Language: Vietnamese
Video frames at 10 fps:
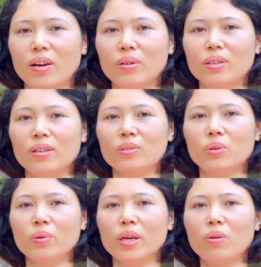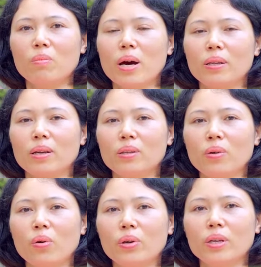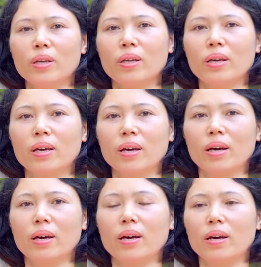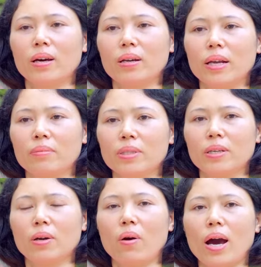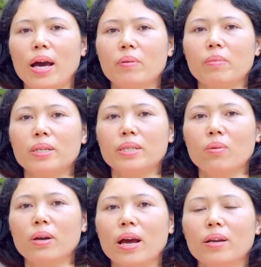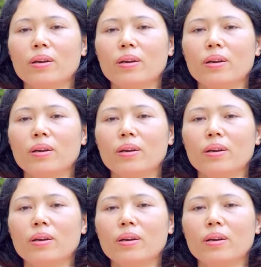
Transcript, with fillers: theo như suy nghĩ của bản thân tôi thì à, làm gì có ai mà chống lại